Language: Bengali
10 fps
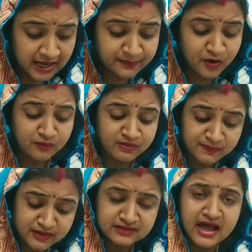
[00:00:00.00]
এরপর
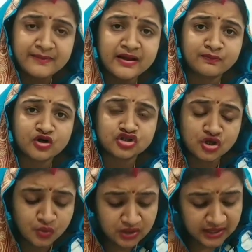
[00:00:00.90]
বিপিনদা আমার আবার প্রশ্ন
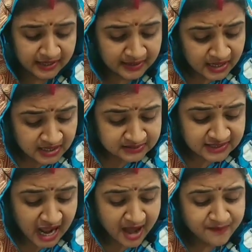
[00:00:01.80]
করলেন
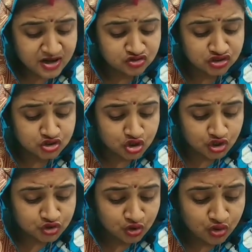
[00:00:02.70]
যে আমরা যদি
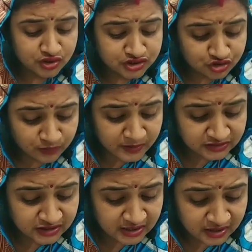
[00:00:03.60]
যজন ও
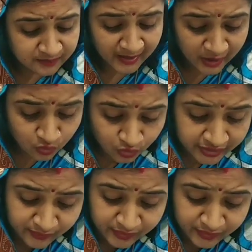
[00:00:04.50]
ইষ্টভৃতি ভালো করে